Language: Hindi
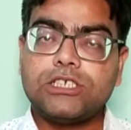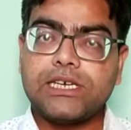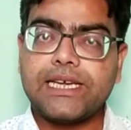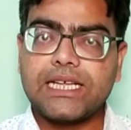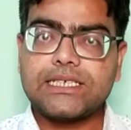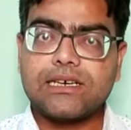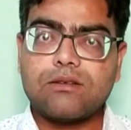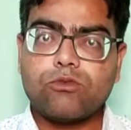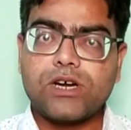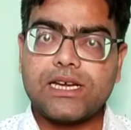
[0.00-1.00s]
जिनके
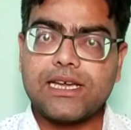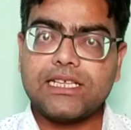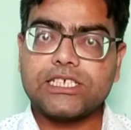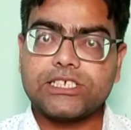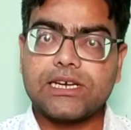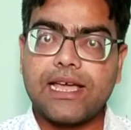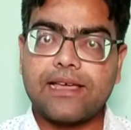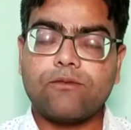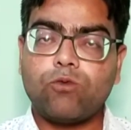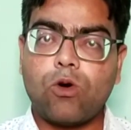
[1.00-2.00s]
चैनल मोनेटाइजेशन
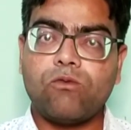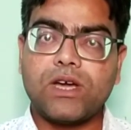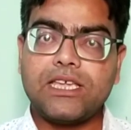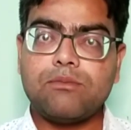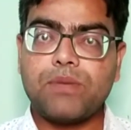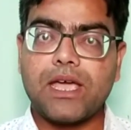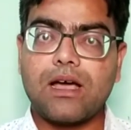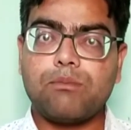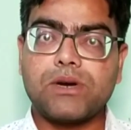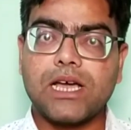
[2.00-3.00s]
है वो वहीं पे
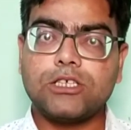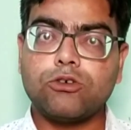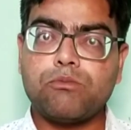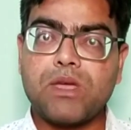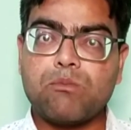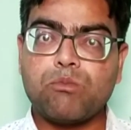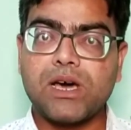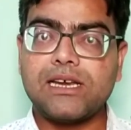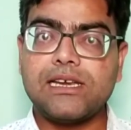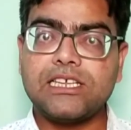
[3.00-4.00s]
अपना जो
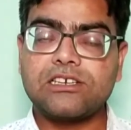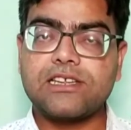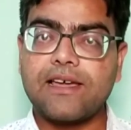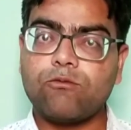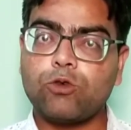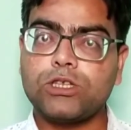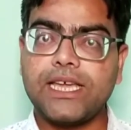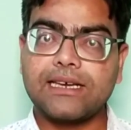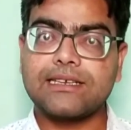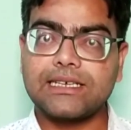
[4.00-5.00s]
मेंबर लिस्ट है वो
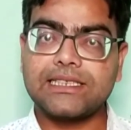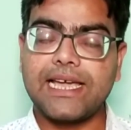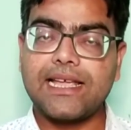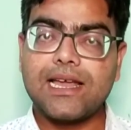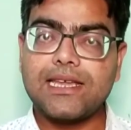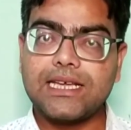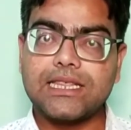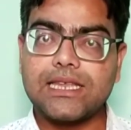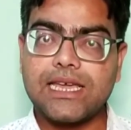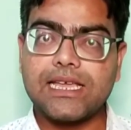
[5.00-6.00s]
देख सकते हैं यानी
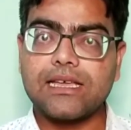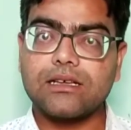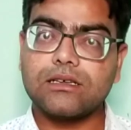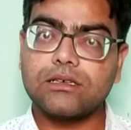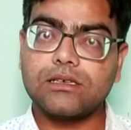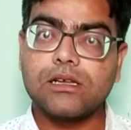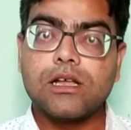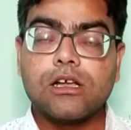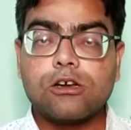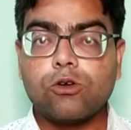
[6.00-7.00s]
कितने
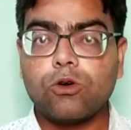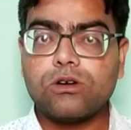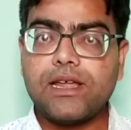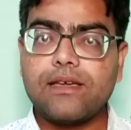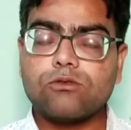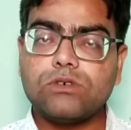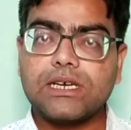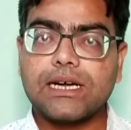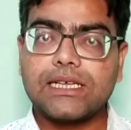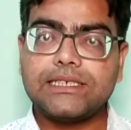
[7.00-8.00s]
लोगों ने
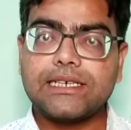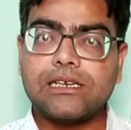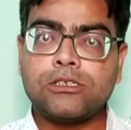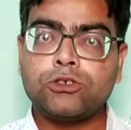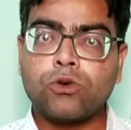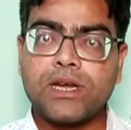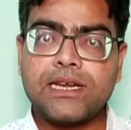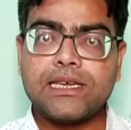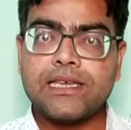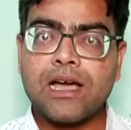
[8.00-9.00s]
उनका चैनल
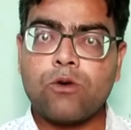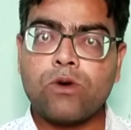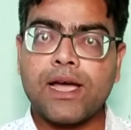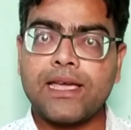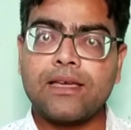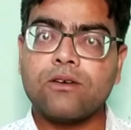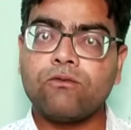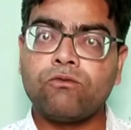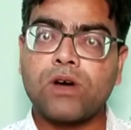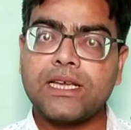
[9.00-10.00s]
ज्वाइन किया हुआ है
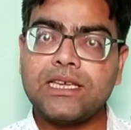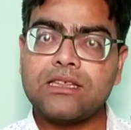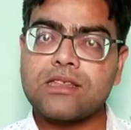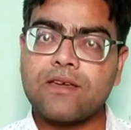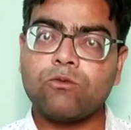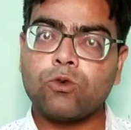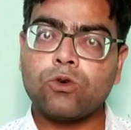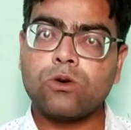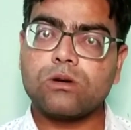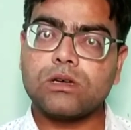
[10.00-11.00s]
वहीं से वो